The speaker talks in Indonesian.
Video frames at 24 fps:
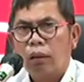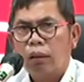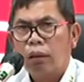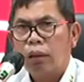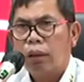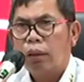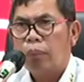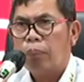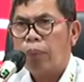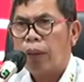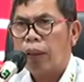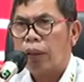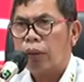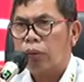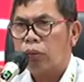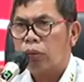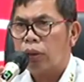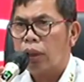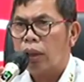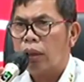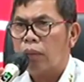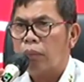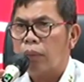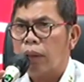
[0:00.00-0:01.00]
Ini Pak Ketut
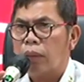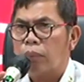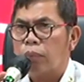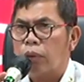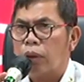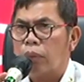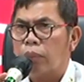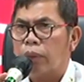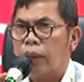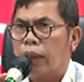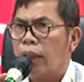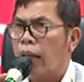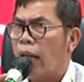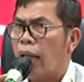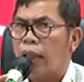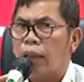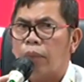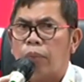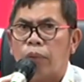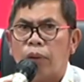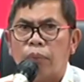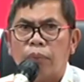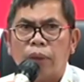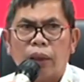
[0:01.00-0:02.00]
tadi bilang polemik. Nggak
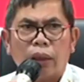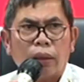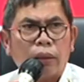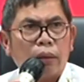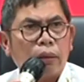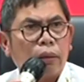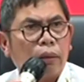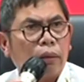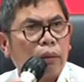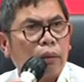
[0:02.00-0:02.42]
ada polemik.